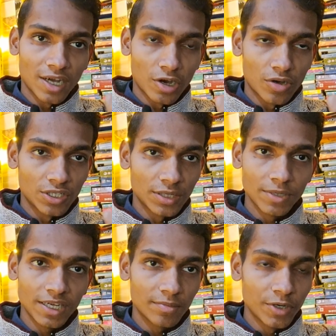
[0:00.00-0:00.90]
और जब
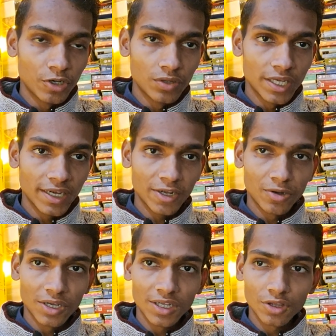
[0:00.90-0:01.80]
ये आप वीडियो देख रहे
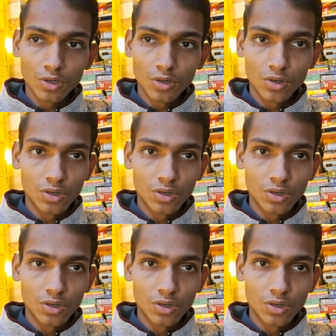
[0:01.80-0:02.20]
होगे तो